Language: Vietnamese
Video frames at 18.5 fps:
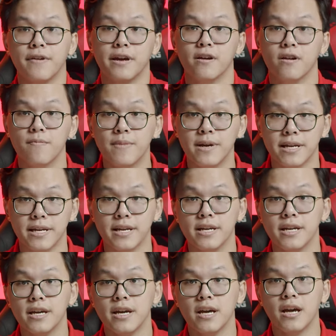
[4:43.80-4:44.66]
về hướng mình
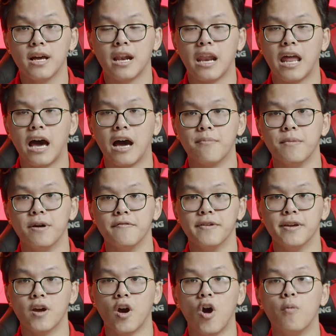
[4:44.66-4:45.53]
ấy là bởi
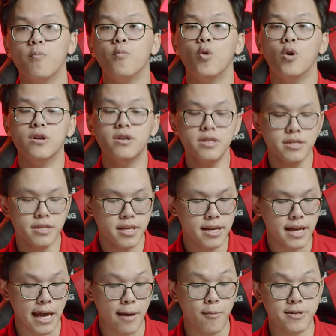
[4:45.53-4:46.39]
vì họ muốn
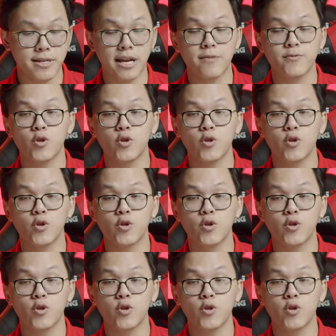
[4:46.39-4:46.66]
thiết kế một chiếc